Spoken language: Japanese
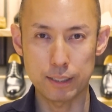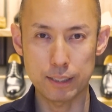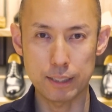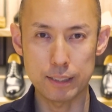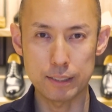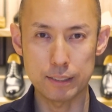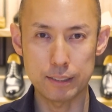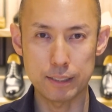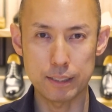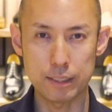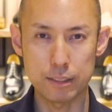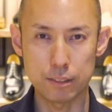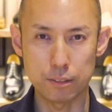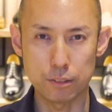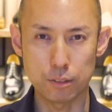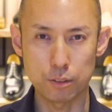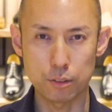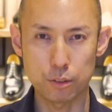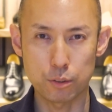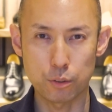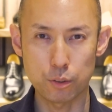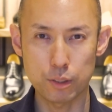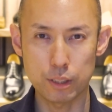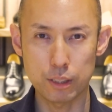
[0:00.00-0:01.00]
開してい
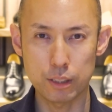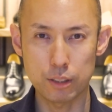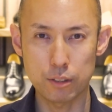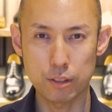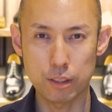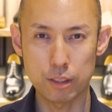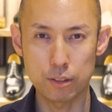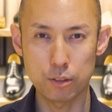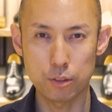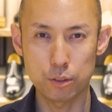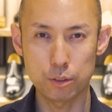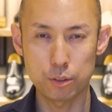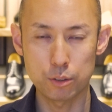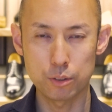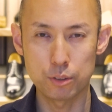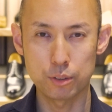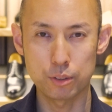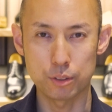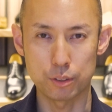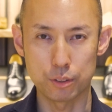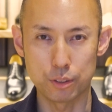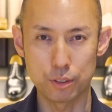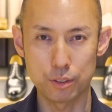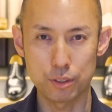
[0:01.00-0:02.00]
るクロケット&
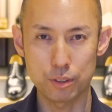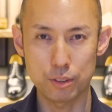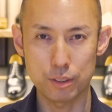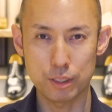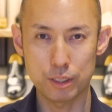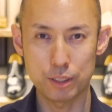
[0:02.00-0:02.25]
ジョーンズの